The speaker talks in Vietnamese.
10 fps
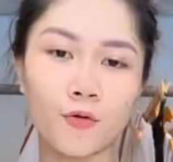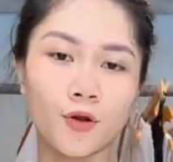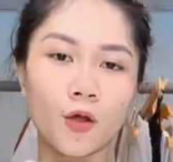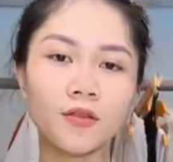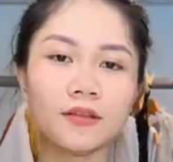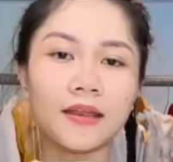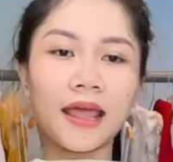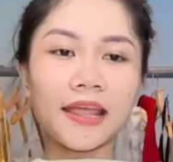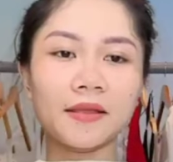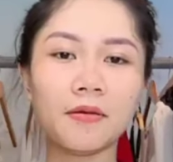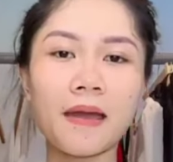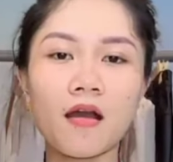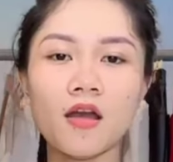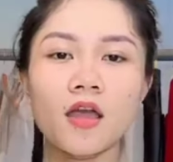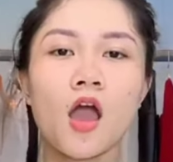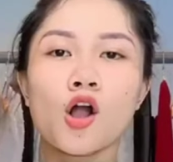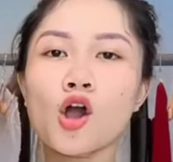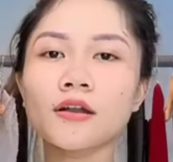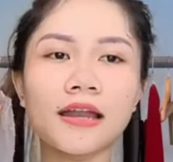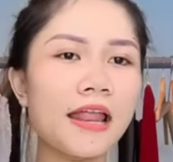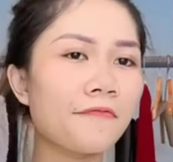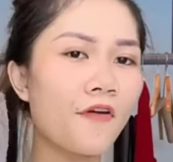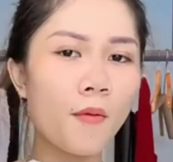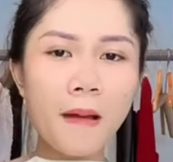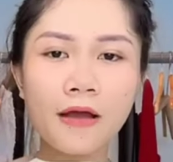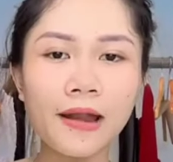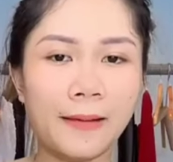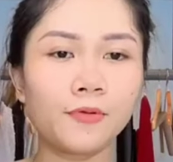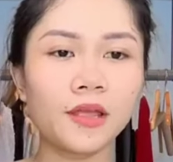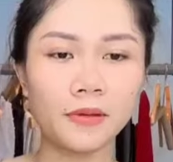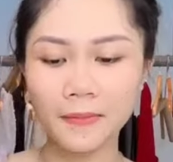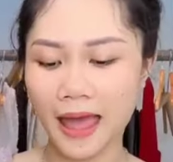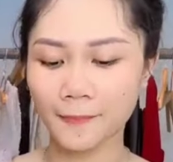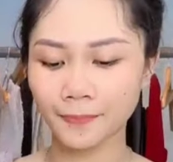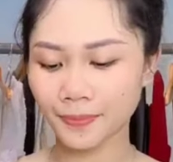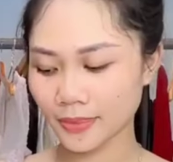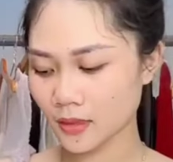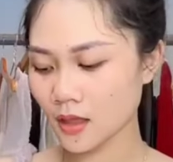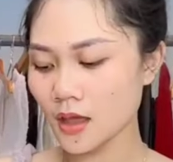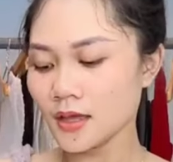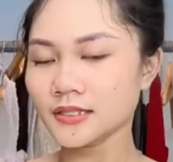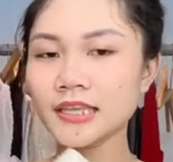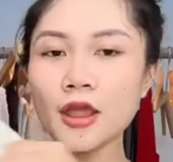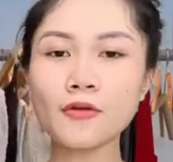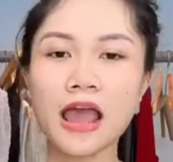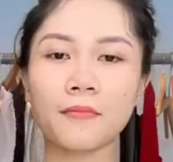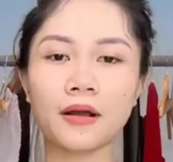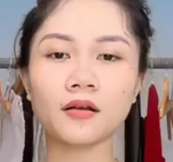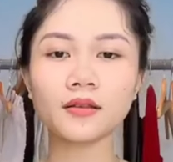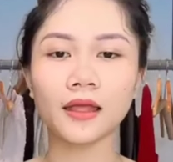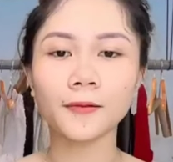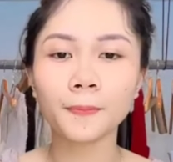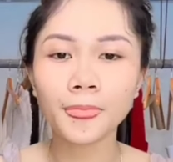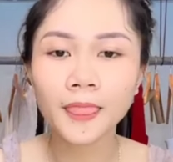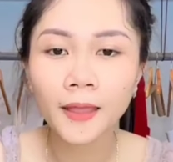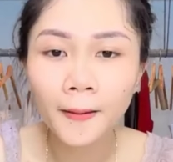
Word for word: dây đai của nó như thế này mấy bà ơi con này lên form bao đẹp nha mấy bà chị yêu nào mà có thể